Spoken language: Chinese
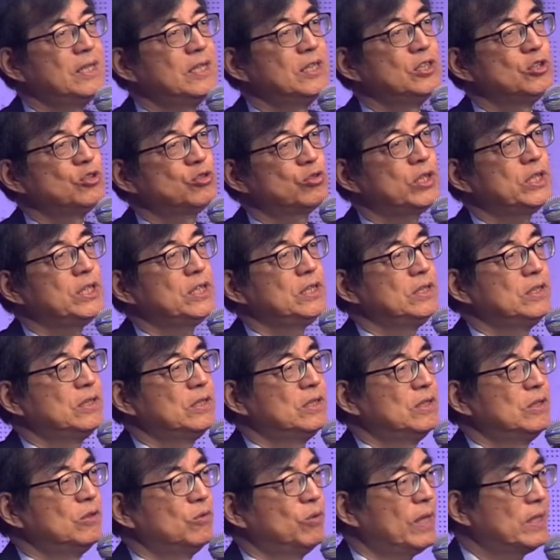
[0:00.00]
所以
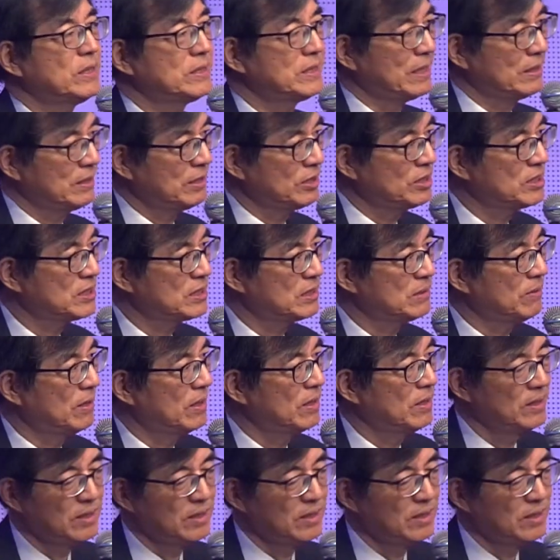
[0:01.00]
我要讲的是什么？